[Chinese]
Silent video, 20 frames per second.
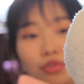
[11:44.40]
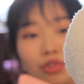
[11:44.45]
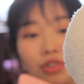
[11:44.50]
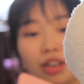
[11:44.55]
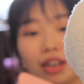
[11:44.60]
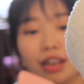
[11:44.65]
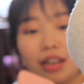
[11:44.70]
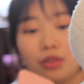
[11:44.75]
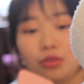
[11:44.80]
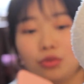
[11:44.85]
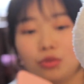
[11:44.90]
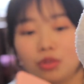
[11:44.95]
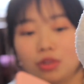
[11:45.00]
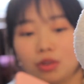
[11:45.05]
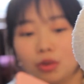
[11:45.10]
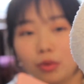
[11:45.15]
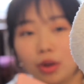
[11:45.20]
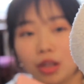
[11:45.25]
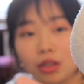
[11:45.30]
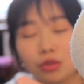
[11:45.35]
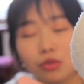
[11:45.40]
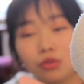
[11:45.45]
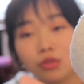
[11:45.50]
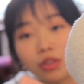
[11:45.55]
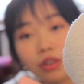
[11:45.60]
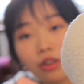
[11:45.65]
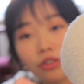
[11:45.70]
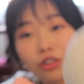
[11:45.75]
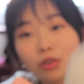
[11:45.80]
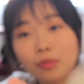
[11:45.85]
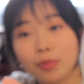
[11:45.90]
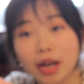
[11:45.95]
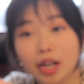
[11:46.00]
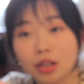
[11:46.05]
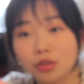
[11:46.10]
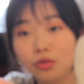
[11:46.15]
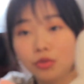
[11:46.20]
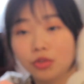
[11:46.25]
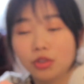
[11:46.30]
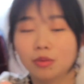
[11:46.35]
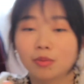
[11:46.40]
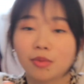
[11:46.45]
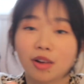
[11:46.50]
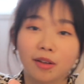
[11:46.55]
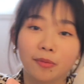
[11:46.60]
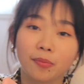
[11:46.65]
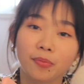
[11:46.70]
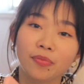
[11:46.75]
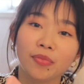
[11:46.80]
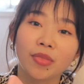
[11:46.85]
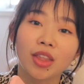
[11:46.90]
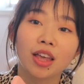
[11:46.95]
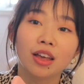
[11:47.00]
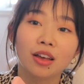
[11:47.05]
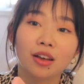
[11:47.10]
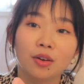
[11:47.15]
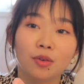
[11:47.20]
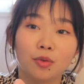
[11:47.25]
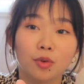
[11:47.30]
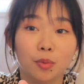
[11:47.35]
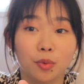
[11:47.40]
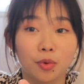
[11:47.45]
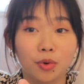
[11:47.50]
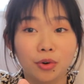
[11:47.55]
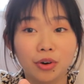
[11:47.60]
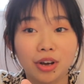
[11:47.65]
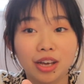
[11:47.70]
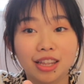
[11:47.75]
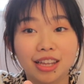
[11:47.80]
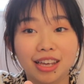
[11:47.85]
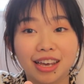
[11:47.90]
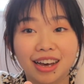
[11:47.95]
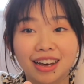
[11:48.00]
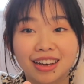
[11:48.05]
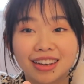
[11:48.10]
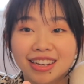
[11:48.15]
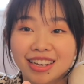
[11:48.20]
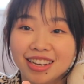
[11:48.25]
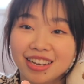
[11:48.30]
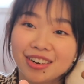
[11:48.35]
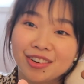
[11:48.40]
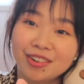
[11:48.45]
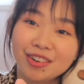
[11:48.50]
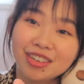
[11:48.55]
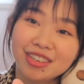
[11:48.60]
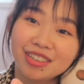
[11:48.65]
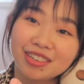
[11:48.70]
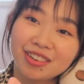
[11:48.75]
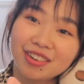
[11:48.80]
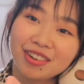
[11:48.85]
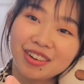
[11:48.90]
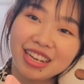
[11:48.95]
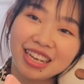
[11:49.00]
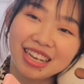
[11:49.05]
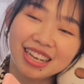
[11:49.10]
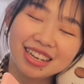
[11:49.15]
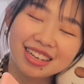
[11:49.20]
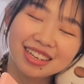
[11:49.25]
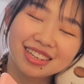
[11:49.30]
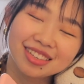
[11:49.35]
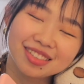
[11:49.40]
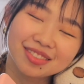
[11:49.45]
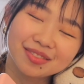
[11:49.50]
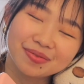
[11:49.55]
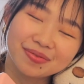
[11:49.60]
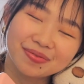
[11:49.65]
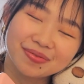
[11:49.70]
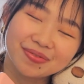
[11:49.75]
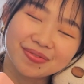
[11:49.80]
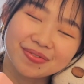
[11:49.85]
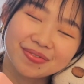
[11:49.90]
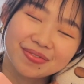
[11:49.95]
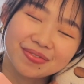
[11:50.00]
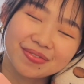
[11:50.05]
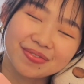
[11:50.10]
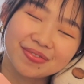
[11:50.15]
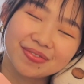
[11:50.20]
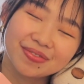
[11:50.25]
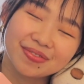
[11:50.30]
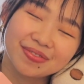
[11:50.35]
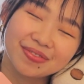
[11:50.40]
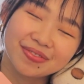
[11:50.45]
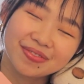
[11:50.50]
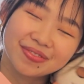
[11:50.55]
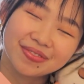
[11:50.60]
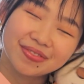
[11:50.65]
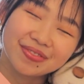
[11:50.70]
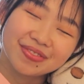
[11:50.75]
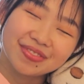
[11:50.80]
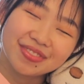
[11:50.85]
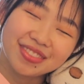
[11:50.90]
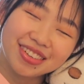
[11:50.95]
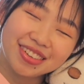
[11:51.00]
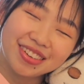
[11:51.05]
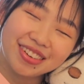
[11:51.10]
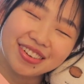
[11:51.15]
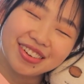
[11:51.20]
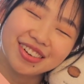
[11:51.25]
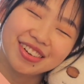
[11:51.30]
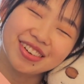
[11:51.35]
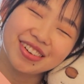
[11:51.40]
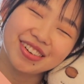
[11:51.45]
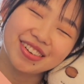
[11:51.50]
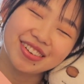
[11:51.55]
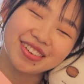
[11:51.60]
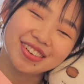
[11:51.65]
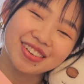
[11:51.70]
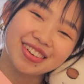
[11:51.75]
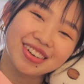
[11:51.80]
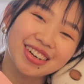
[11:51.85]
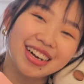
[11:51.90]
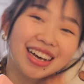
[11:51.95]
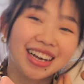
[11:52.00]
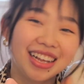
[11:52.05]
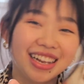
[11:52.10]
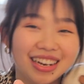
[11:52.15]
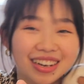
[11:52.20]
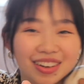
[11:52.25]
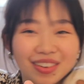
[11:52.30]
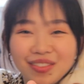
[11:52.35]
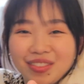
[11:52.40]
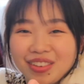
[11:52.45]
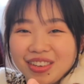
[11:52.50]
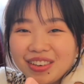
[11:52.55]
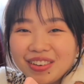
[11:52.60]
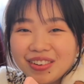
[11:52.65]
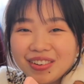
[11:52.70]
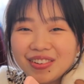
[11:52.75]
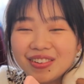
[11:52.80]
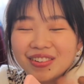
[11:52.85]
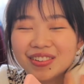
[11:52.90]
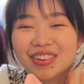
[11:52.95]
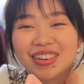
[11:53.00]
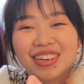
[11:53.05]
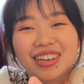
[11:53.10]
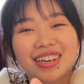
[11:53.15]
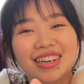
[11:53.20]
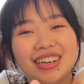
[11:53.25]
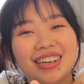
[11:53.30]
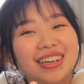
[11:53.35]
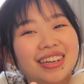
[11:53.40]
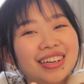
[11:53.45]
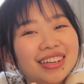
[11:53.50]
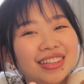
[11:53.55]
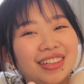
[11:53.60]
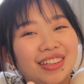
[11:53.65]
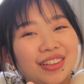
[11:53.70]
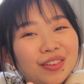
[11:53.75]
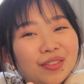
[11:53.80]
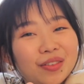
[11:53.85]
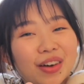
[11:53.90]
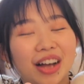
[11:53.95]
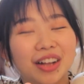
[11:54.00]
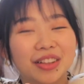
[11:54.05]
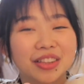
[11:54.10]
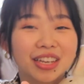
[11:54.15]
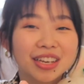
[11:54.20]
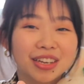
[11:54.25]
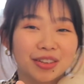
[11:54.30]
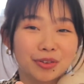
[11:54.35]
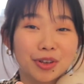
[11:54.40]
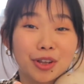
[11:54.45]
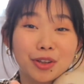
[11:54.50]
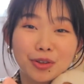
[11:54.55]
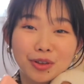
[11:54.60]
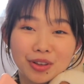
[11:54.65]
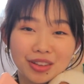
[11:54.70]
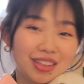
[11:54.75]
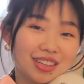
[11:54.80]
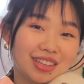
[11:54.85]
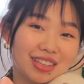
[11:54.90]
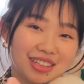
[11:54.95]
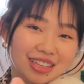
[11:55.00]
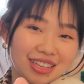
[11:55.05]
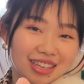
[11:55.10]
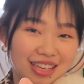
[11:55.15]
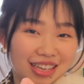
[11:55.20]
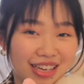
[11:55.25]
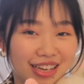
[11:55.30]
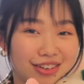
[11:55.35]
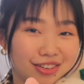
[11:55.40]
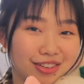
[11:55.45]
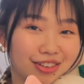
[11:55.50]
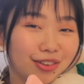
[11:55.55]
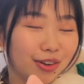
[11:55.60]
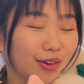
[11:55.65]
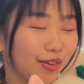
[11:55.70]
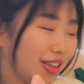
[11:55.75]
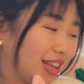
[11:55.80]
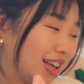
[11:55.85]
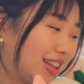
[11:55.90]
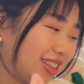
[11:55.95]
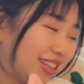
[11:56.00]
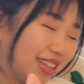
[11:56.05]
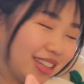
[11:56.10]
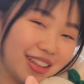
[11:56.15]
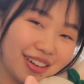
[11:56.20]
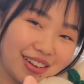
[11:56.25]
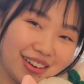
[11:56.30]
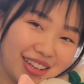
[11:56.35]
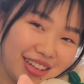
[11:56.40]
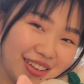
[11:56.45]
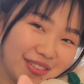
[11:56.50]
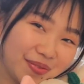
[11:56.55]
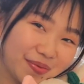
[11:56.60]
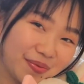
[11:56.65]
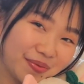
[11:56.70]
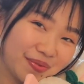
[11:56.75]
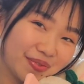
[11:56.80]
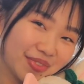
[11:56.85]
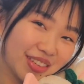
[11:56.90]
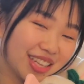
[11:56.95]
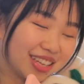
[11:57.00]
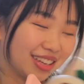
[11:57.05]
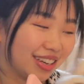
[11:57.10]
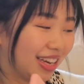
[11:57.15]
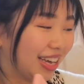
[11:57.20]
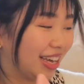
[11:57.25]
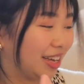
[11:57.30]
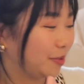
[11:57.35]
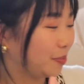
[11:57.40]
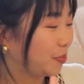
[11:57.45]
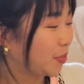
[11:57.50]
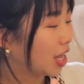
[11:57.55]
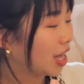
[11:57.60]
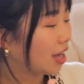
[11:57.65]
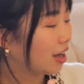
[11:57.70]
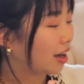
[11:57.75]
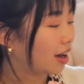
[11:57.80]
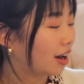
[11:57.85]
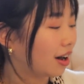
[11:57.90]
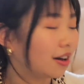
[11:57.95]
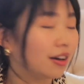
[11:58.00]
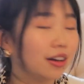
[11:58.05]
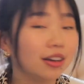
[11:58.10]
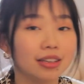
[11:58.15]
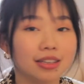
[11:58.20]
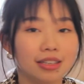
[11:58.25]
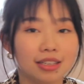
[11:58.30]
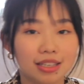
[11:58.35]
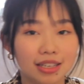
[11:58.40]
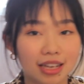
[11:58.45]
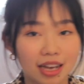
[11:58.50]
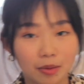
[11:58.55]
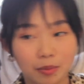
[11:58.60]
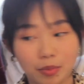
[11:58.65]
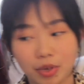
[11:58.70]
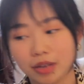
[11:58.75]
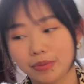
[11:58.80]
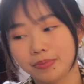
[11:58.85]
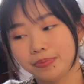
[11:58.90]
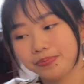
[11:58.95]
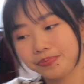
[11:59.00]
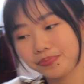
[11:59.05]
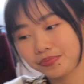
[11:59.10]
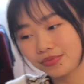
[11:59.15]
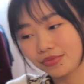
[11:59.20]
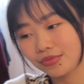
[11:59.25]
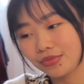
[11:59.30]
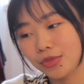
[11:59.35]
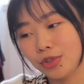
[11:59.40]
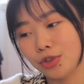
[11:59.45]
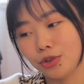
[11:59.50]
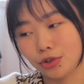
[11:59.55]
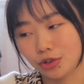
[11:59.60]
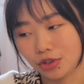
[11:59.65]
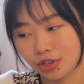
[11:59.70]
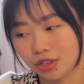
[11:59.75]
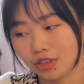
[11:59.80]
不是黑兔子、黄兔子，而是白兔子吗？我不会的呀，我只会嗯，哦，I love you，对吧？所以对自己也是同样的道理。OK，好，下面就